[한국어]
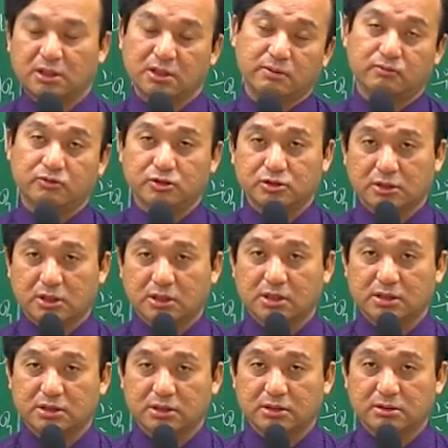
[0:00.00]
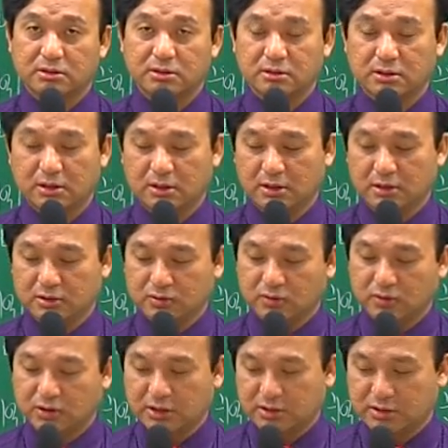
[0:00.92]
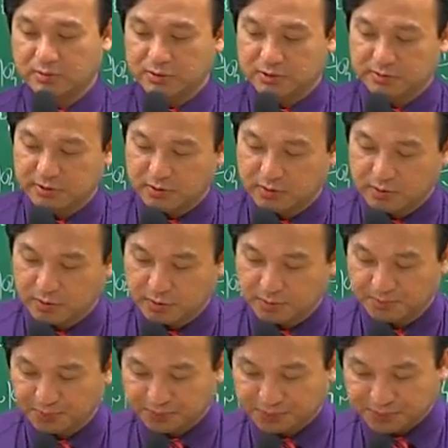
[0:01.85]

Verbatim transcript: 이게 물리적 감가거든요. 이렇게 해서 보시면 되고